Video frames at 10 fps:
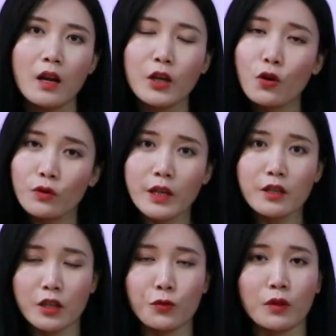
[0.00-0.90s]
李咏仪
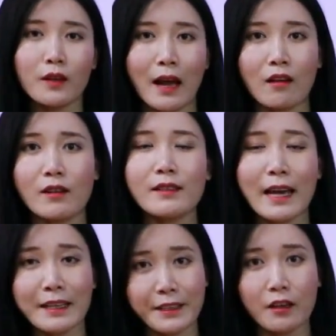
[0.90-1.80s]
只是觉得两个人
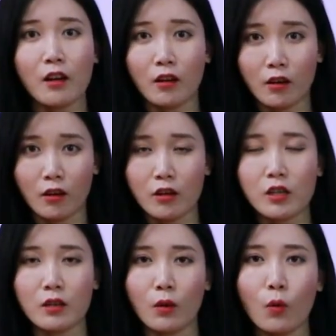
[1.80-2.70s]
在一起很合
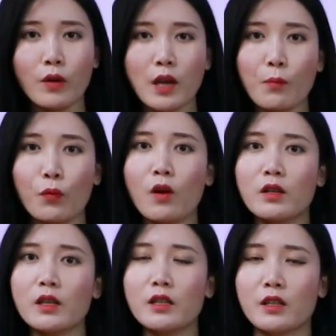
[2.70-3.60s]
适，婚姻不过
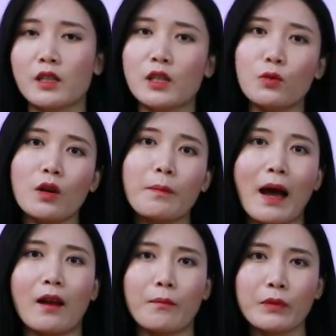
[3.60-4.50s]
是一纸契约
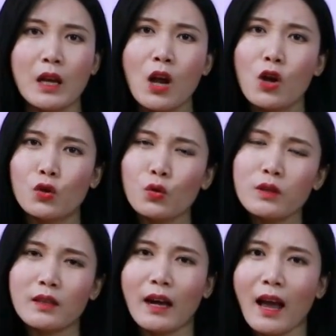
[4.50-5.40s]
罢了。如
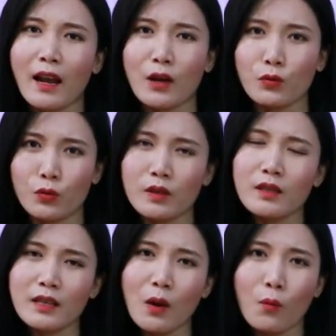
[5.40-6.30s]
此看来，许
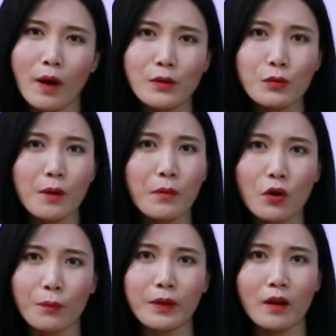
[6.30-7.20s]
金山完全没
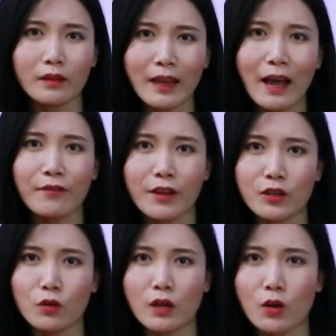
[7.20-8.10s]
有必要大费
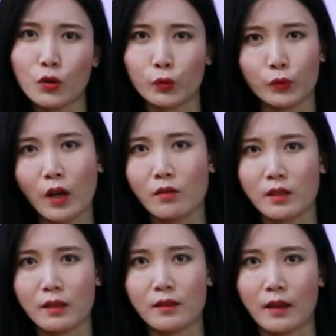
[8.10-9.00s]
周章除掉
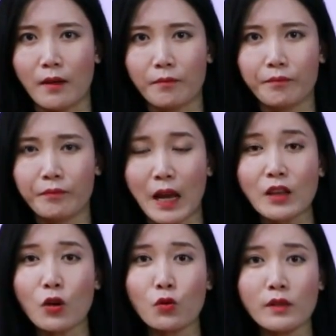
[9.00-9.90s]
妻子呀？
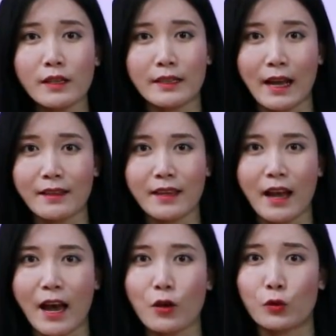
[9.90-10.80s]
难道说这起案件
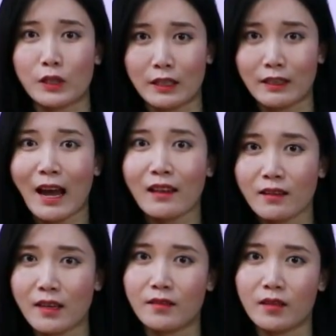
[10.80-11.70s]
还有其他
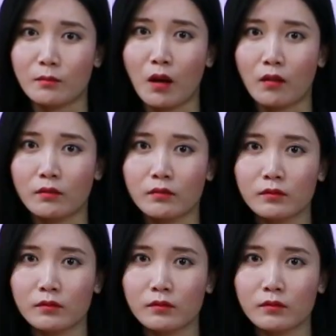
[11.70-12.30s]
的隐情吗？